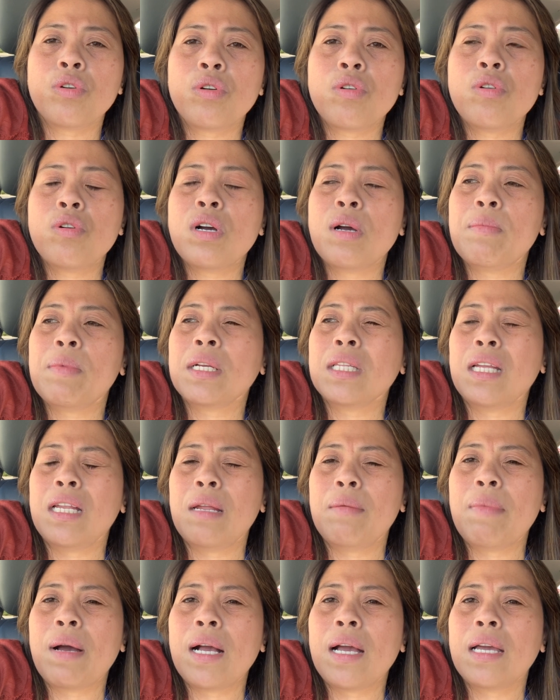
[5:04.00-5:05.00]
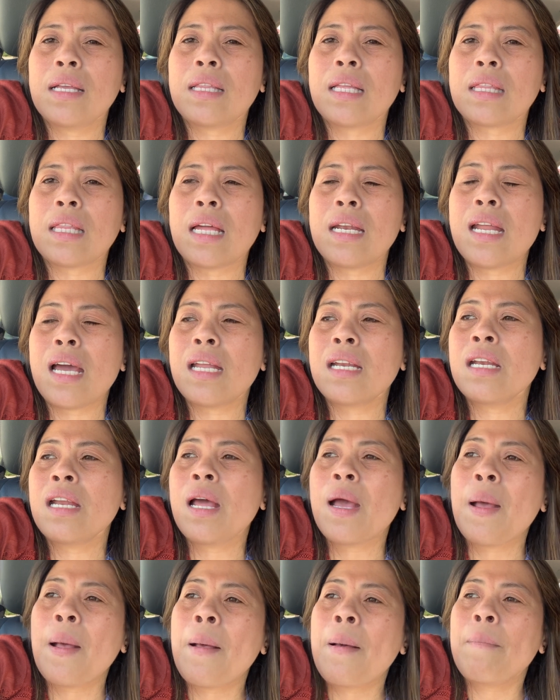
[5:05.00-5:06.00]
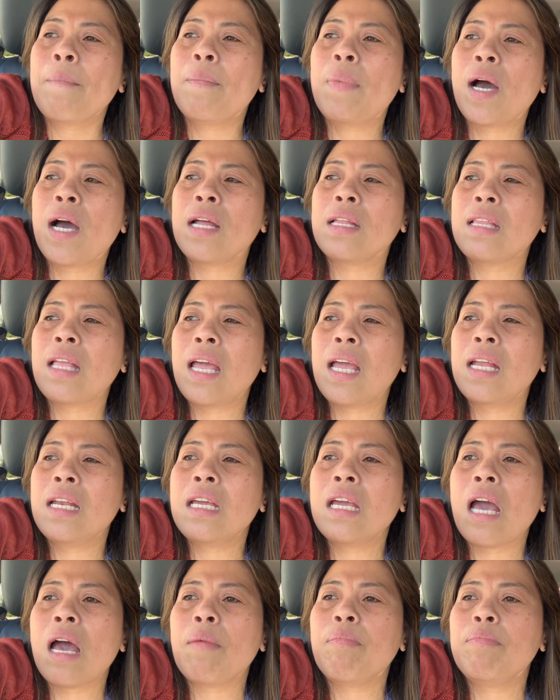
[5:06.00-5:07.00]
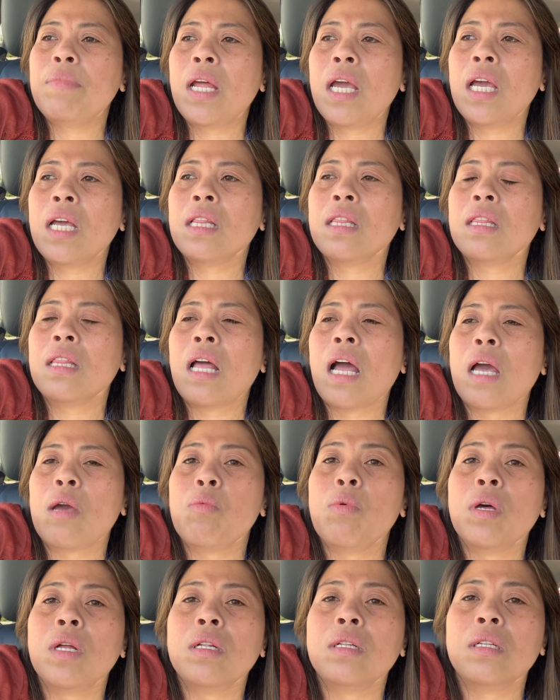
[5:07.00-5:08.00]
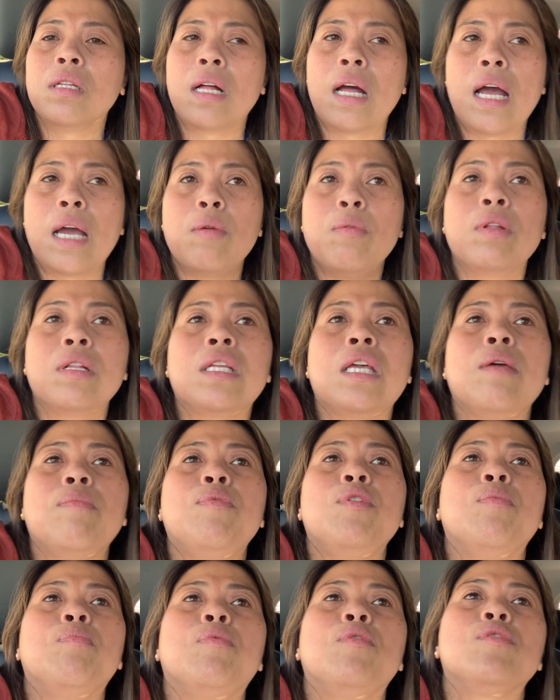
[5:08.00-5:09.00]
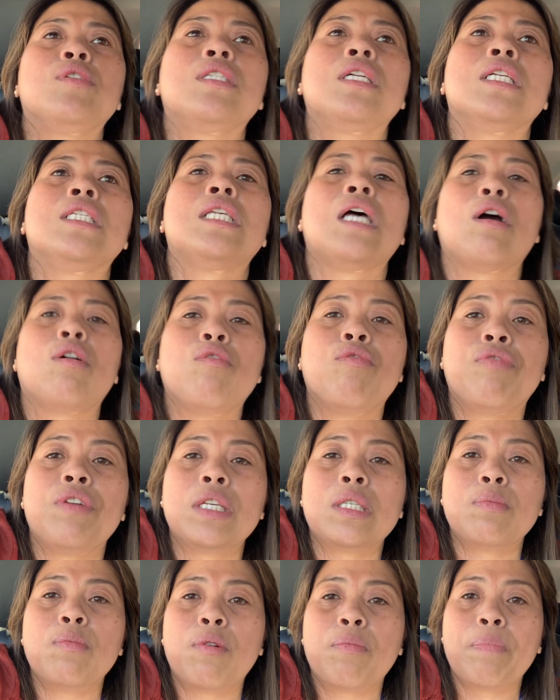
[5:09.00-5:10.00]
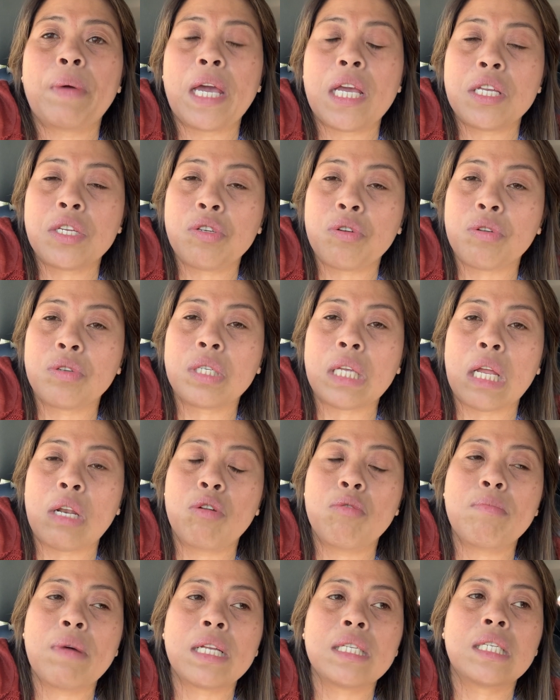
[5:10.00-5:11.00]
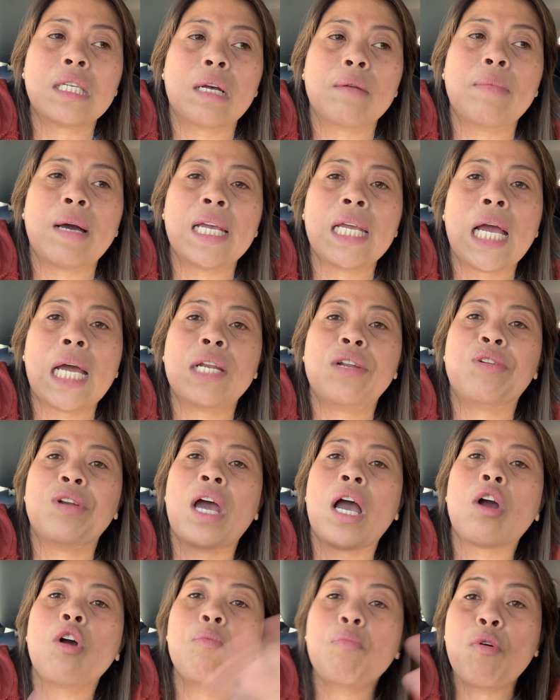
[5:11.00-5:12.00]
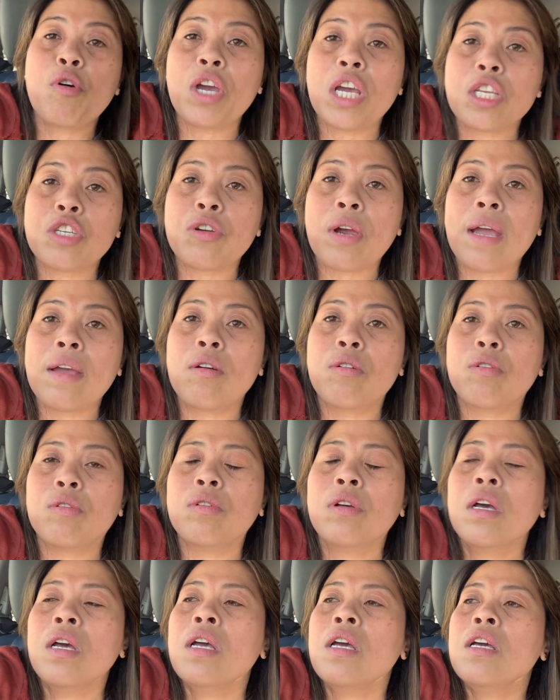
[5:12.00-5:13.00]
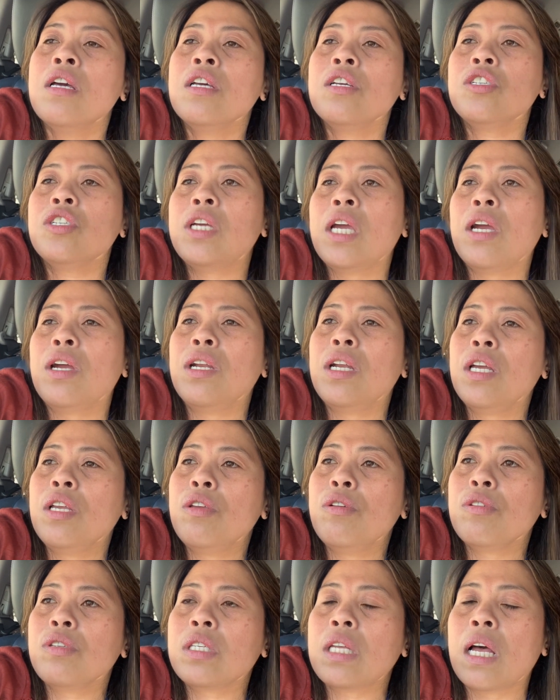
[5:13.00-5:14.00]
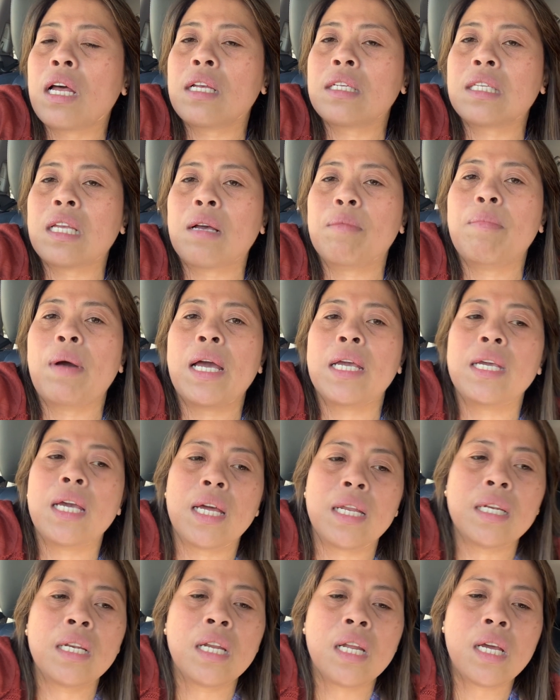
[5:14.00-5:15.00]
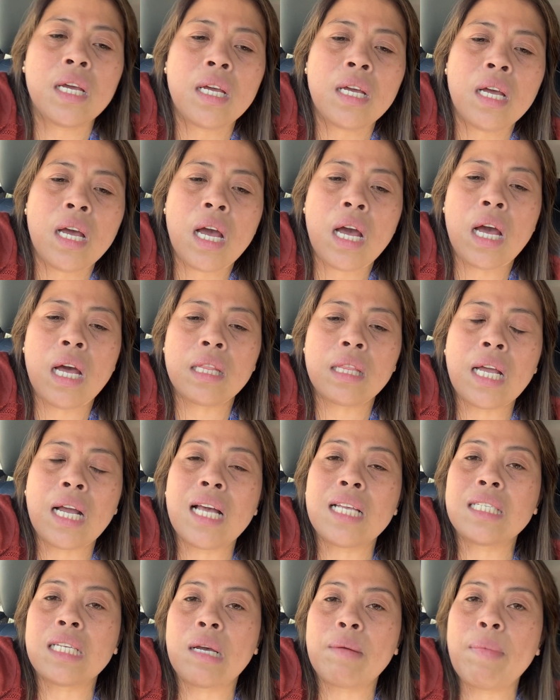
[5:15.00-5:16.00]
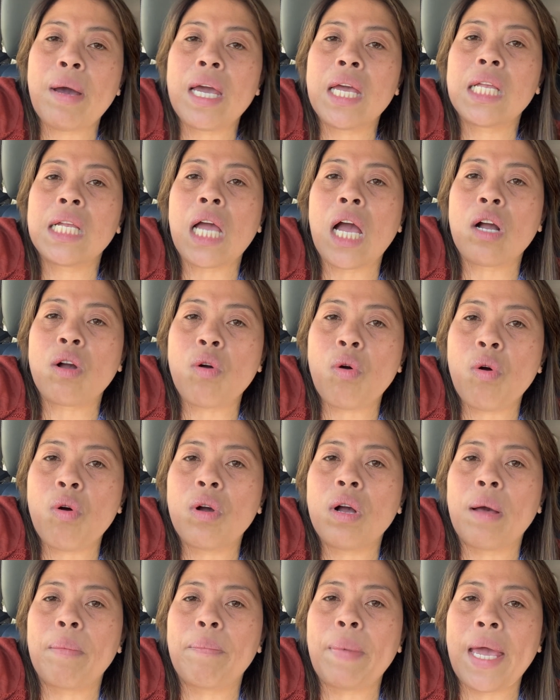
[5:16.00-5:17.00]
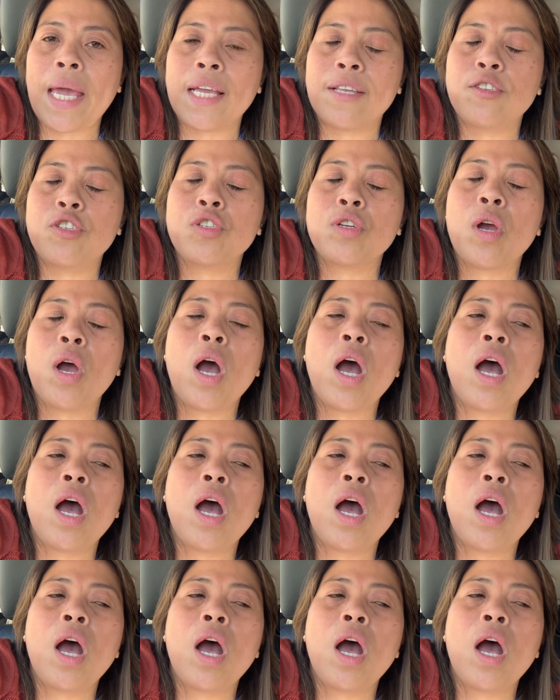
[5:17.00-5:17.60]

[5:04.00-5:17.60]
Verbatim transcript: ko nga magtinabangay tatanan But any update, I will I will keep you posted sa akong Facebook page og sa Lumad Sagbayanon. Ako pong i-try og share ninyo sa Sagbayan uh, taga Sagbayan kakong page.